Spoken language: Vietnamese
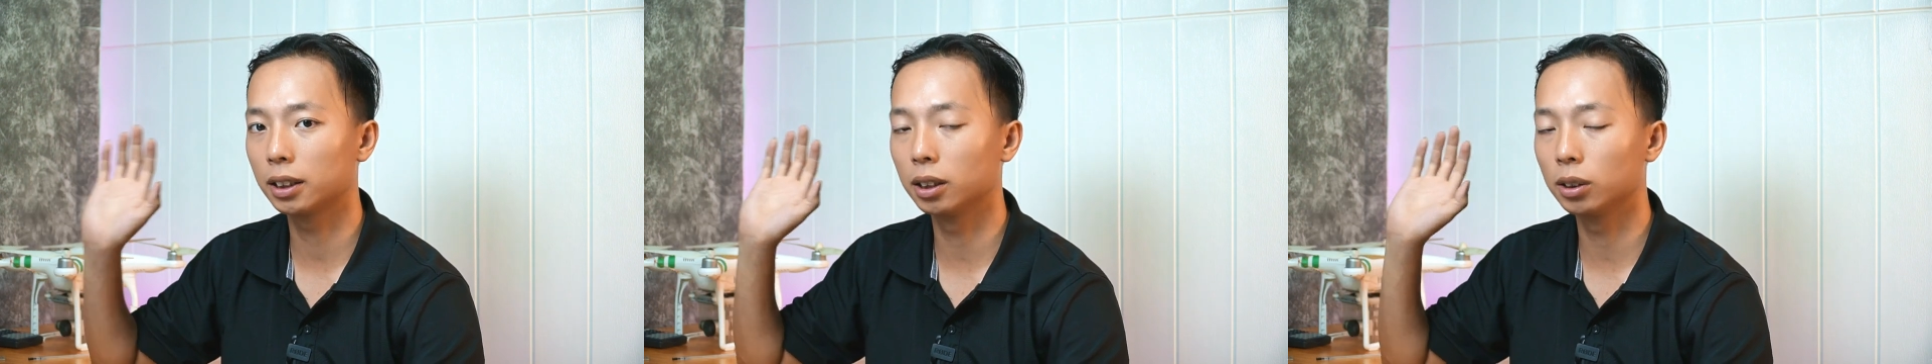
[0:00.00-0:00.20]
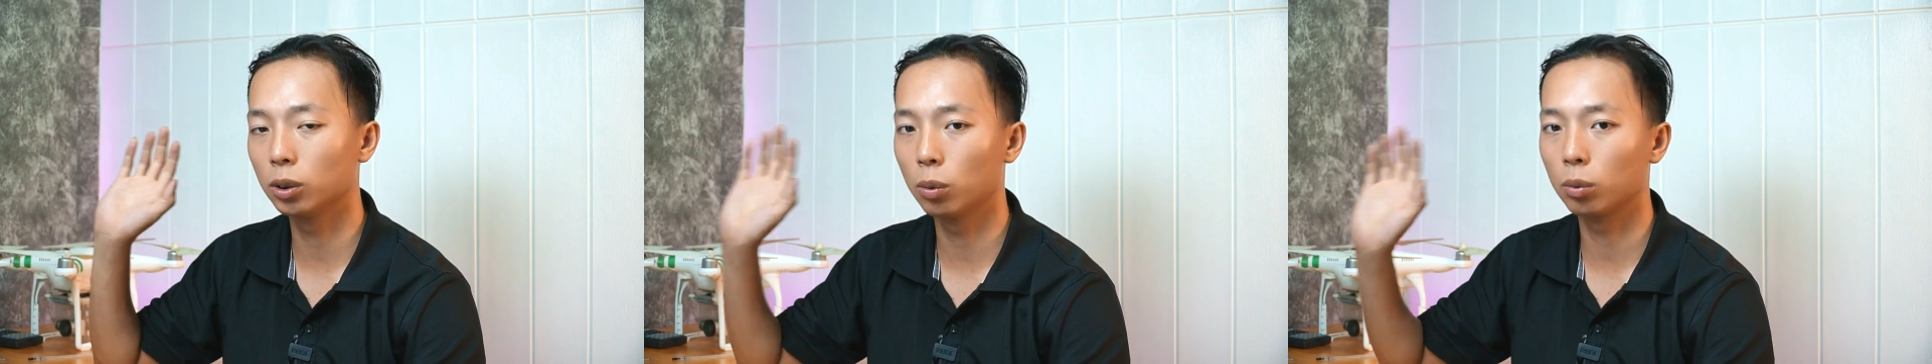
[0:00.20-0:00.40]

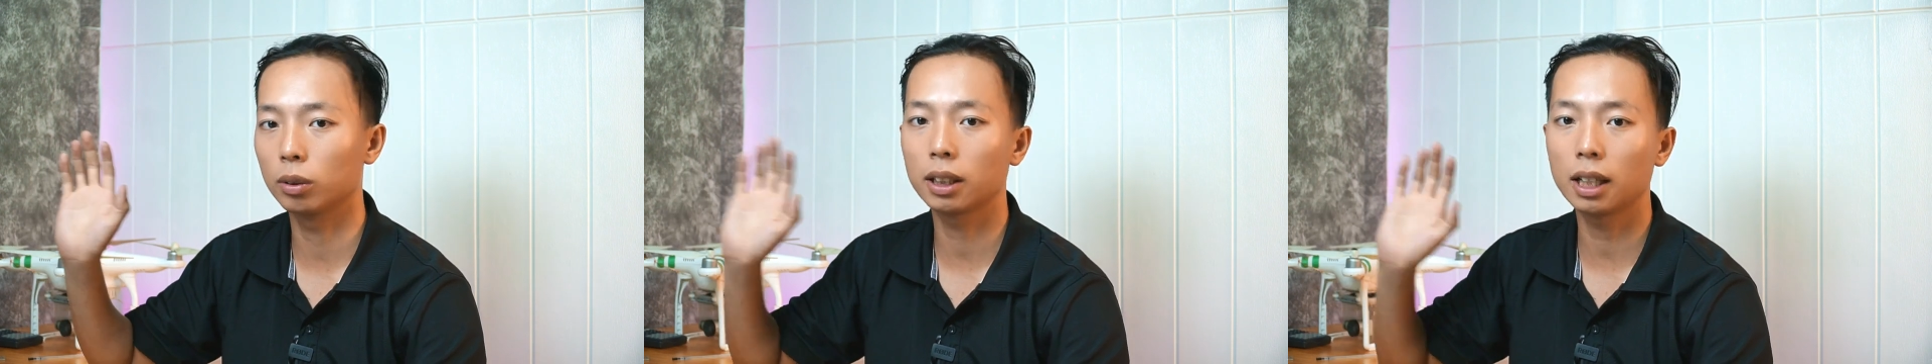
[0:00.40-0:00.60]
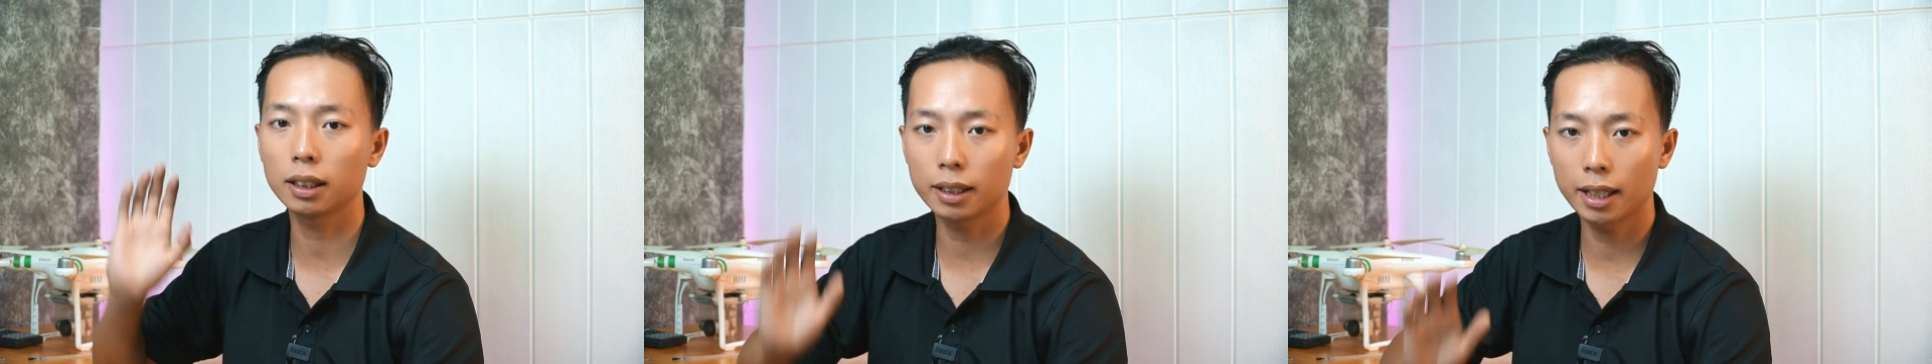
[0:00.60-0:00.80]
sử dụng
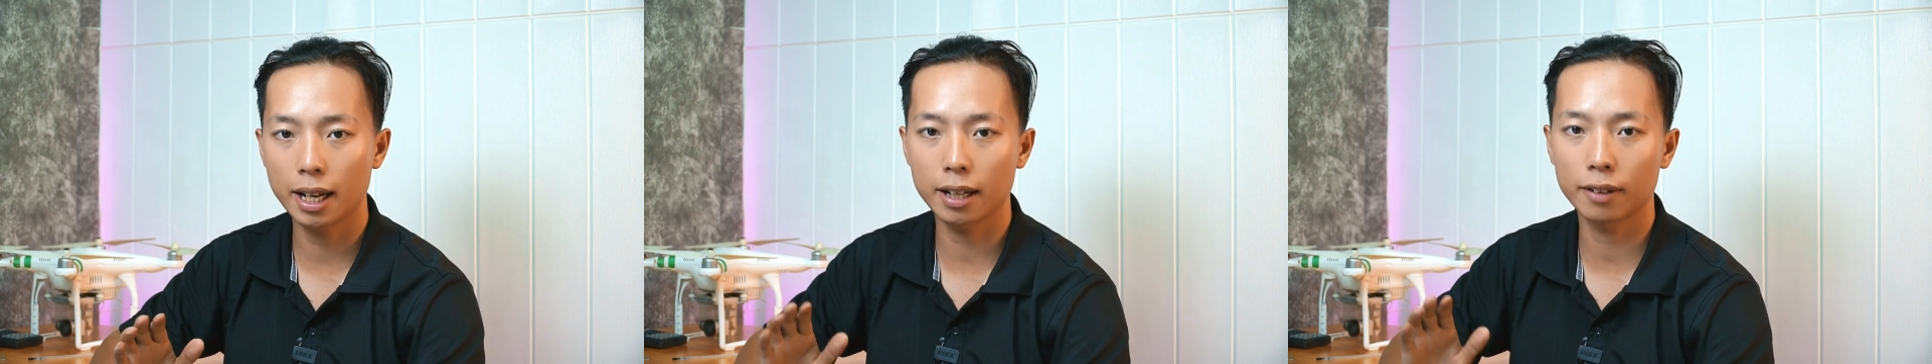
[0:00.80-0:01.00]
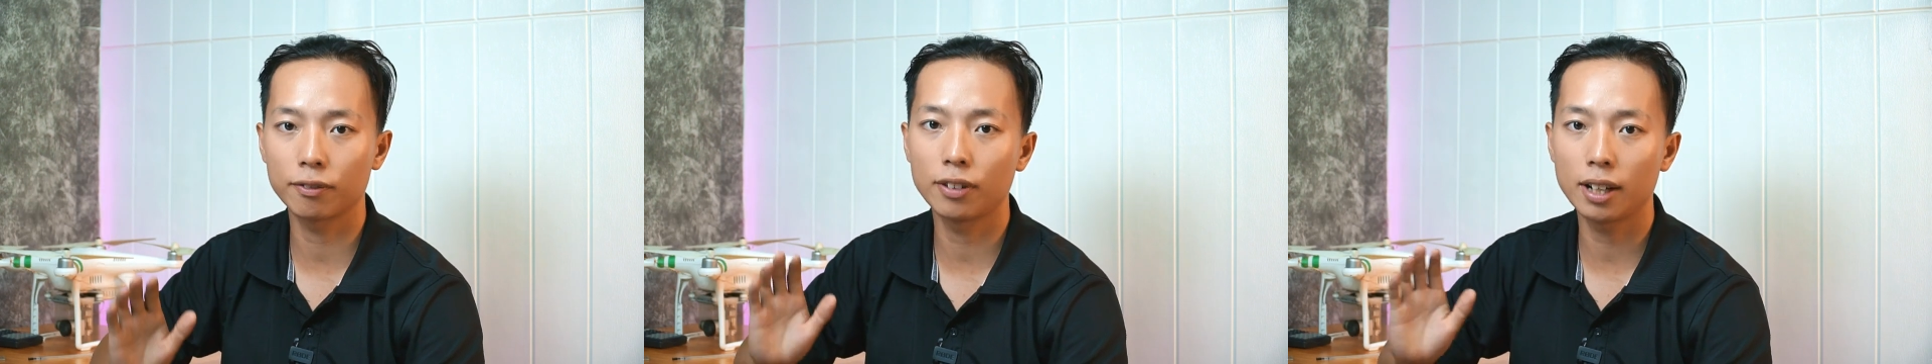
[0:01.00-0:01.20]
các
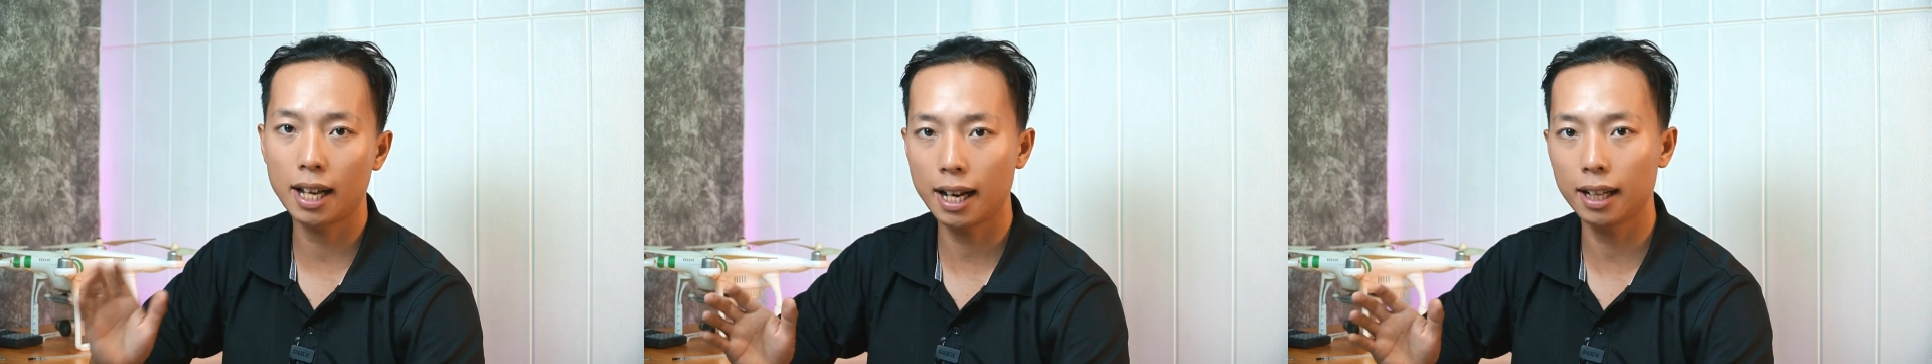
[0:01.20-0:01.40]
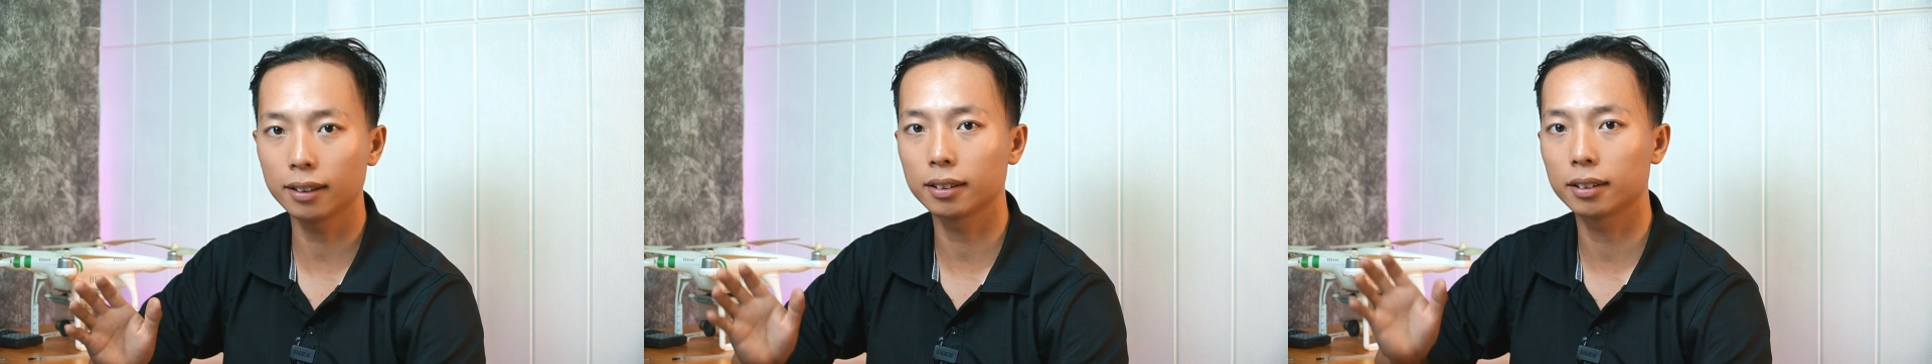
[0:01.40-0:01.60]
đèn
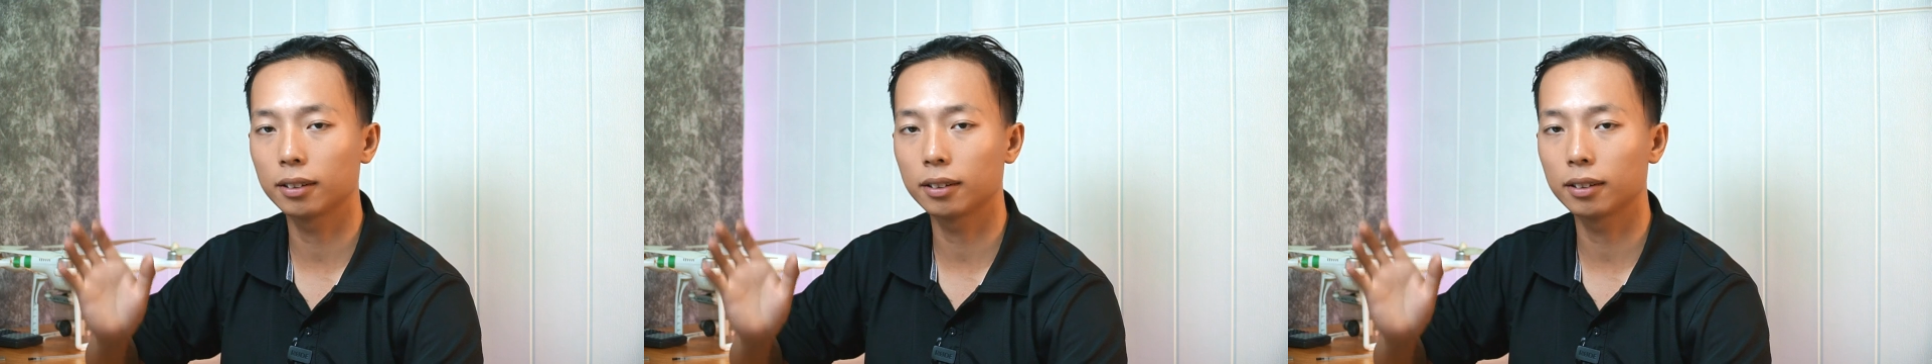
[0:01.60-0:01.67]
flash